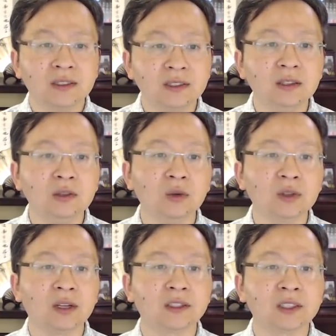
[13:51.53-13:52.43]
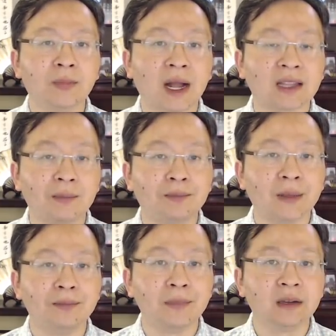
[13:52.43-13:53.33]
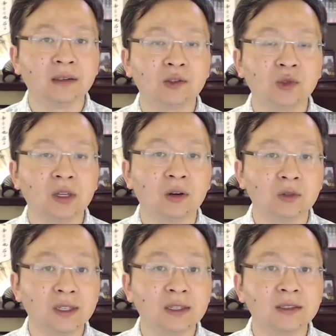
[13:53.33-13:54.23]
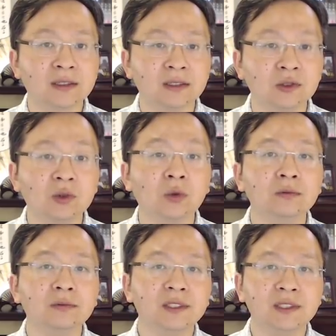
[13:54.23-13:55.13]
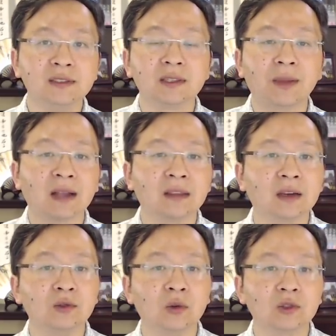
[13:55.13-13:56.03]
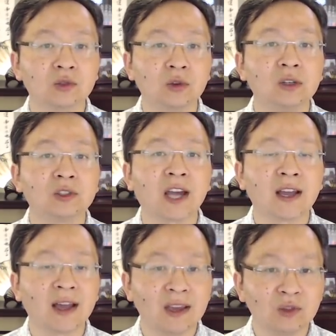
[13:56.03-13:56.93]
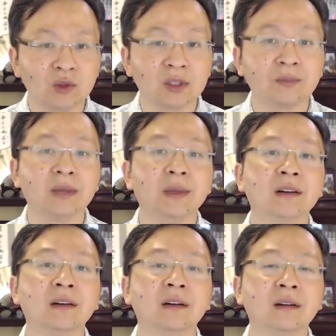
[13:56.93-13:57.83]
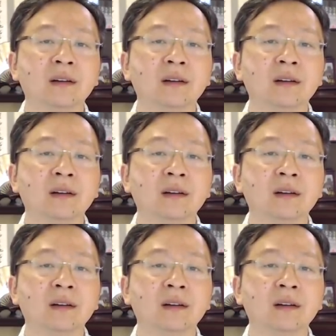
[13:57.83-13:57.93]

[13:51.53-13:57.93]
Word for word: 金庸呢是把他本名最后一个字“庸”金字旁那个“庸”左右拆开取的笔名。